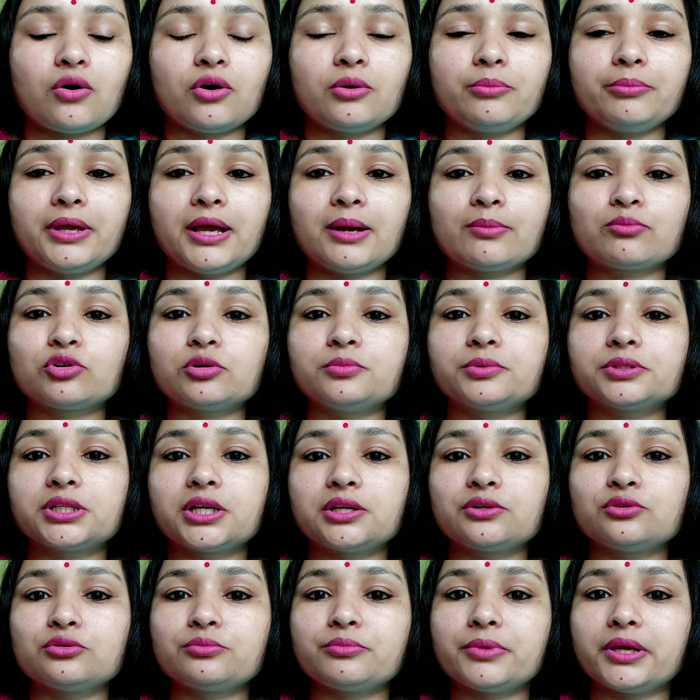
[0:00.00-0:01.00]
और मैं आपको
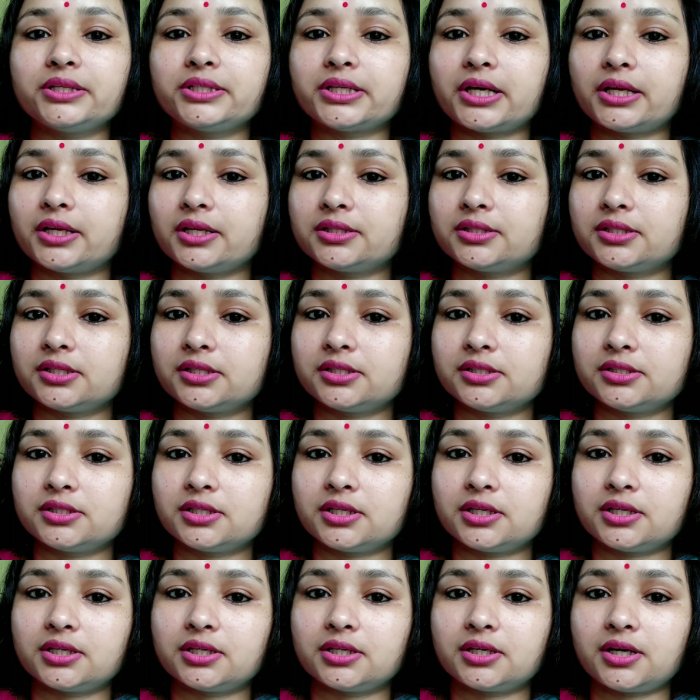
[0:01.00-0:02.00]
बता दूँ मैं ज़्यादातर
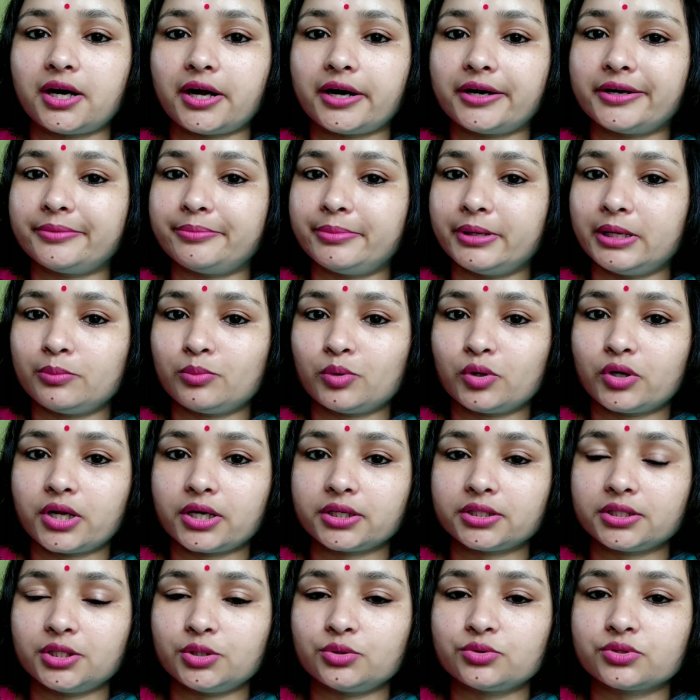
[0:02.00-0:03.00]
हार्बल
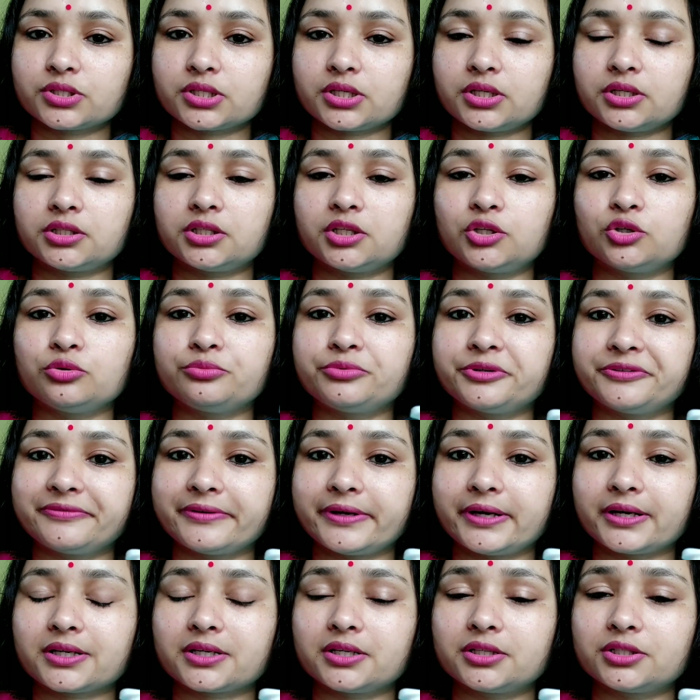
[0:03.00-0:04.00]
प्रोडक्ट यूज़ करती हूँ
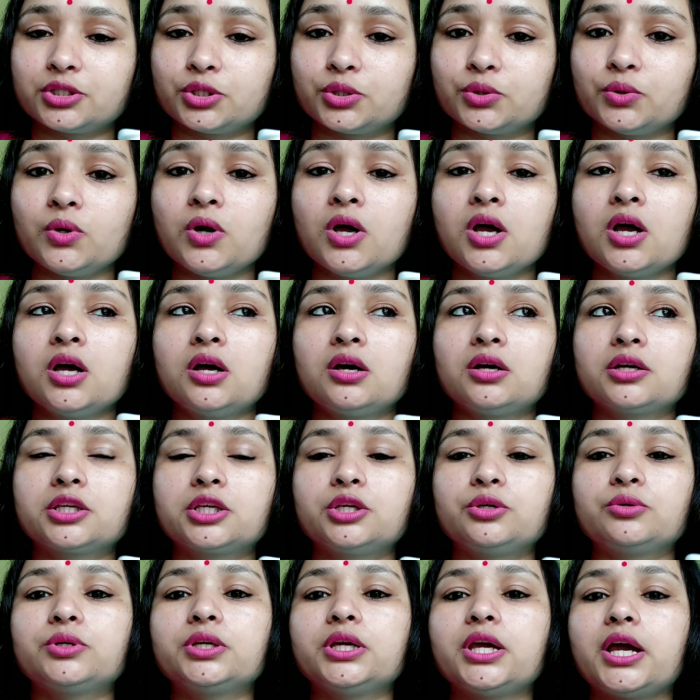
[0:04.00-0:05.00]
प्रेफर करती हूँ
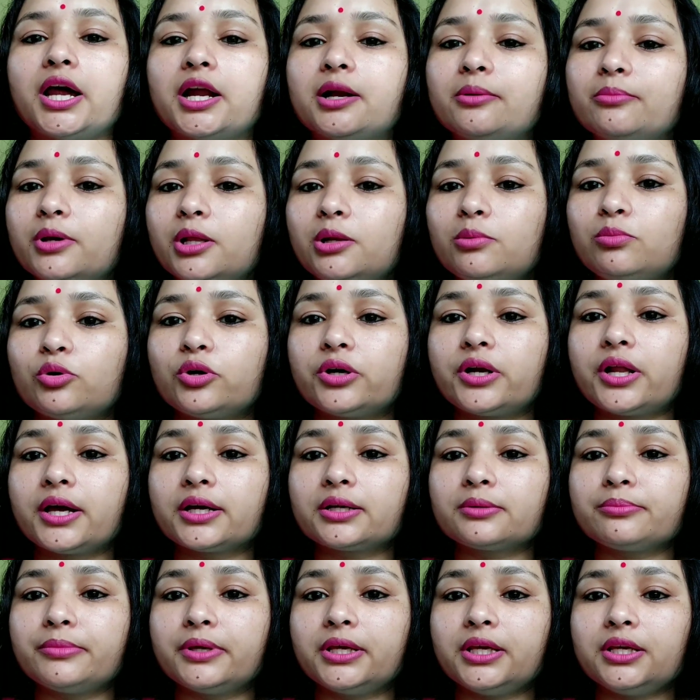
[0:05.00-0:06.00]
क्योंकि हार्बल
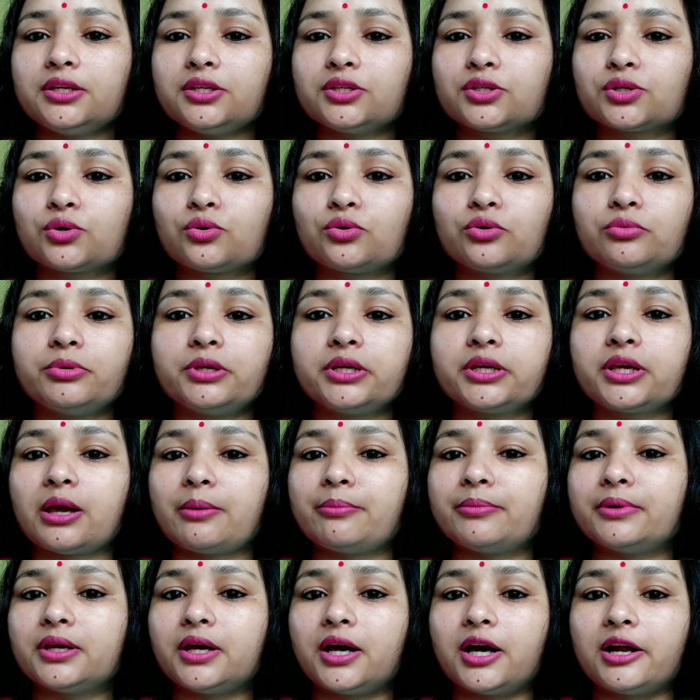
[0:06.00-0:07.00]
प्रोडक्ट में कोई भी
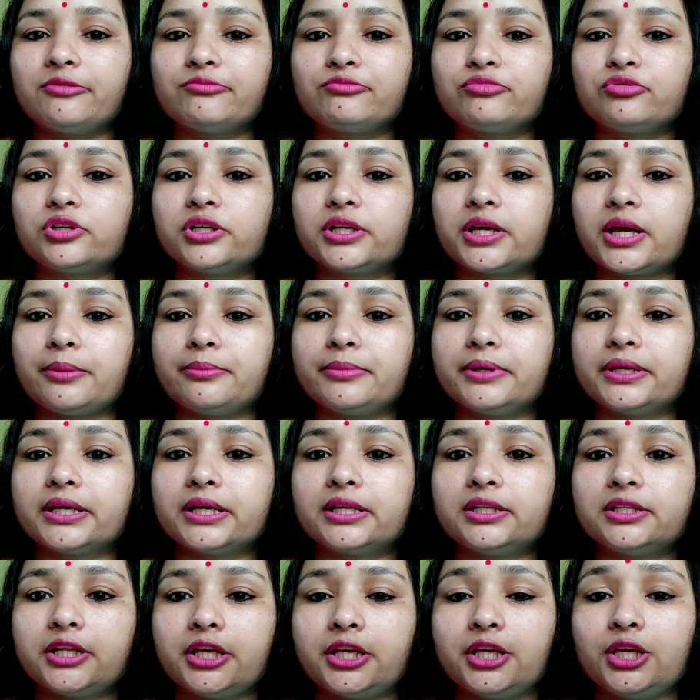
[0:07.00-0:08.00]
केमी हार्मफुल
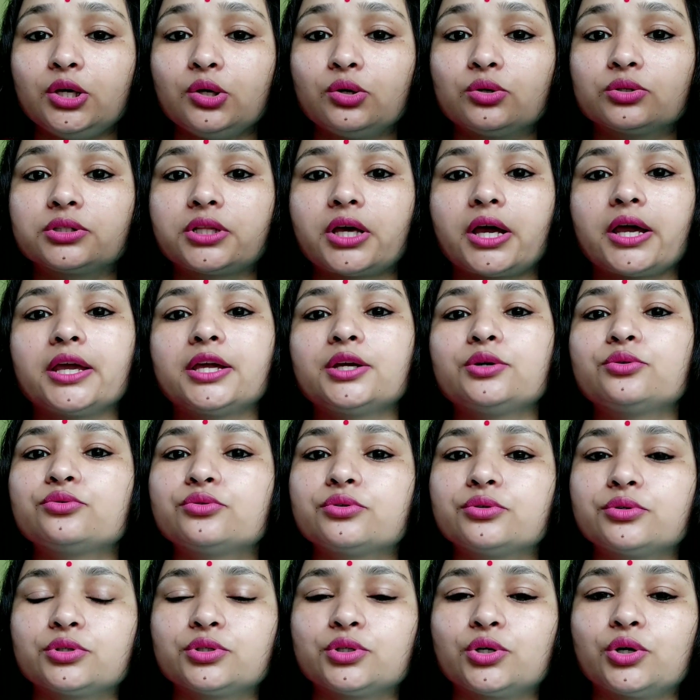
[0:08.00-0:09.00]
केमिकल नहीं होता है
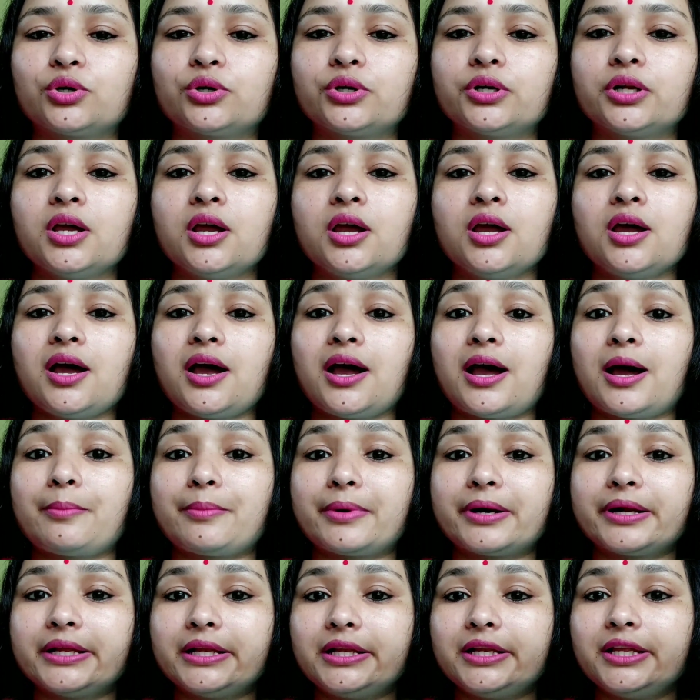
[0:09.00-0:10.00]
और
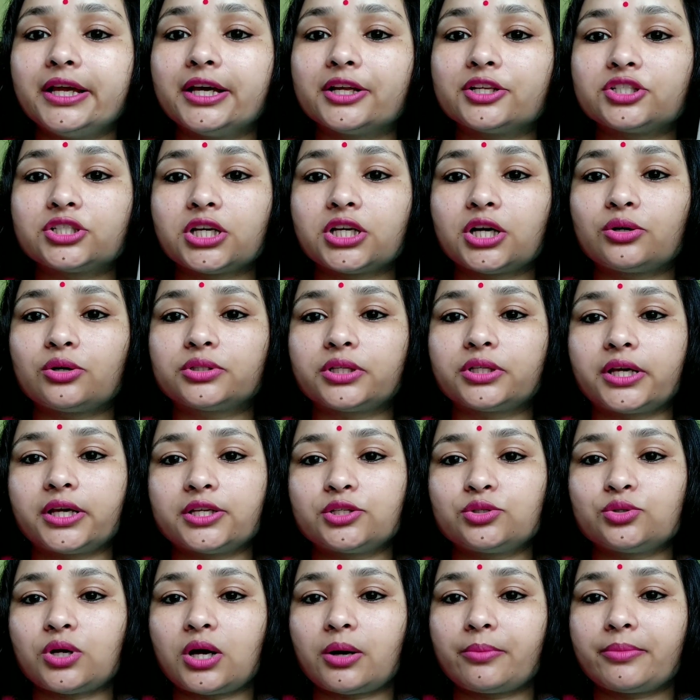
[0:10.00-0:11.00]
हमारे लिए अच्छा होता
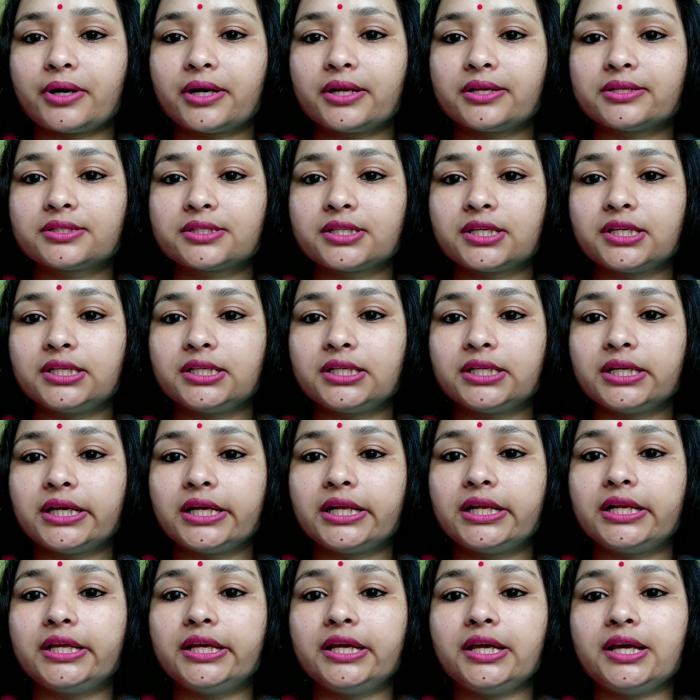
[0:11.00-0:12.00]
है जो हमारा स्किन
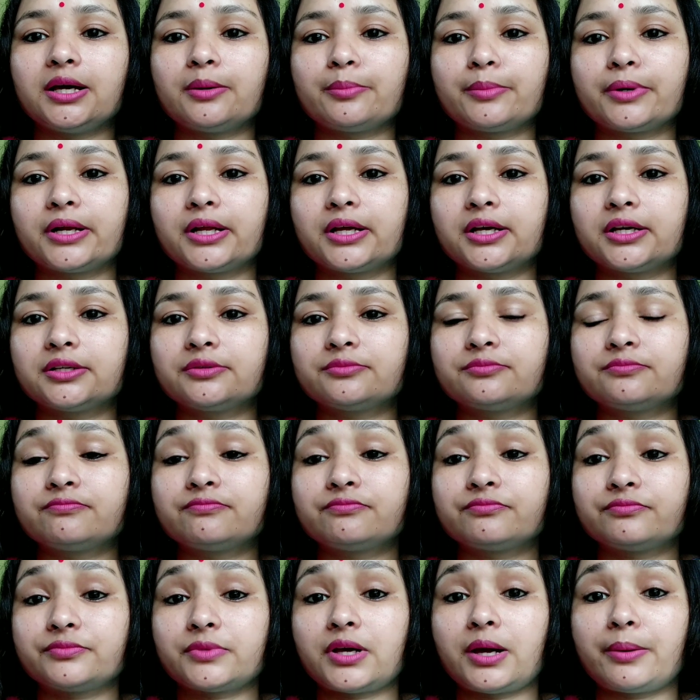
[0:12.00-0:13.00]
के लिए
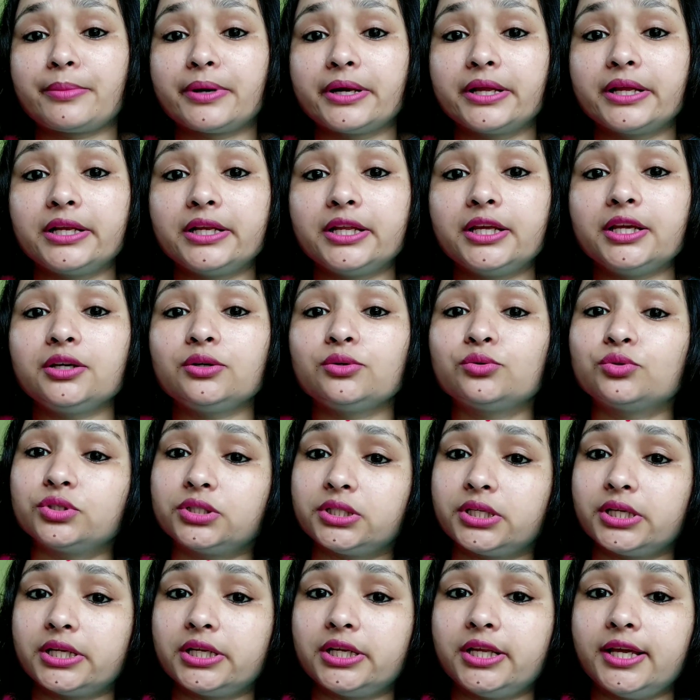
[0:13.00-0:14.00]
हमारा हमारे लिए
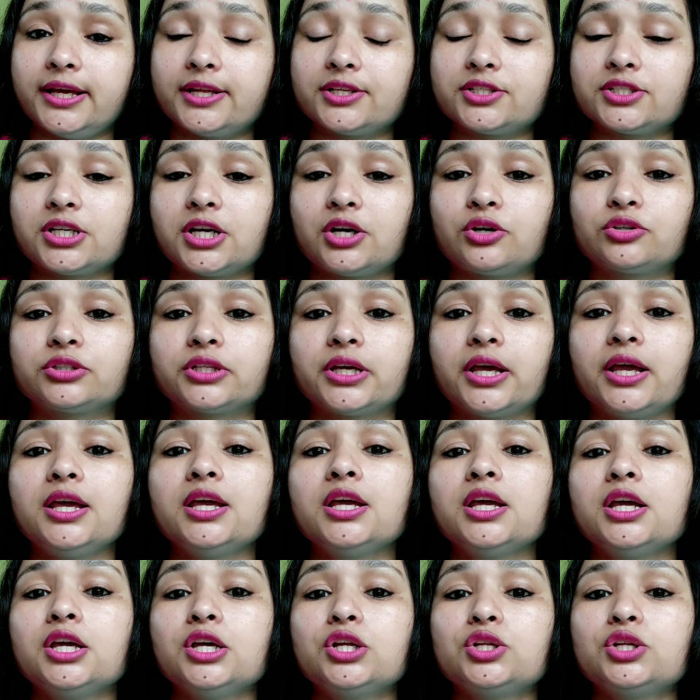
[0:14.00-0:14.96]
खुद के लिए अच्छा होता है